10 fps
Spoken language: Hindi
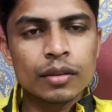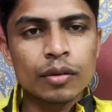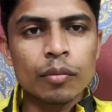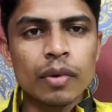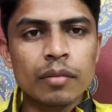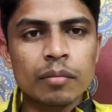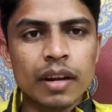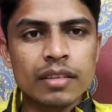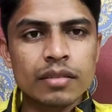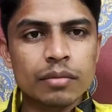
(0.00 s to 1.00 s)
तो वन
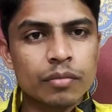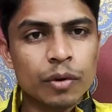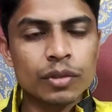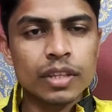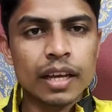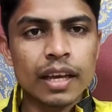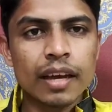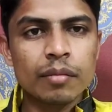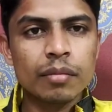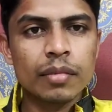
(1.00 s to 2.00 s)
प्लस हो जाएंगे
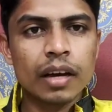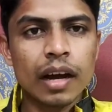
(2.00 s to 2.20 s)
आप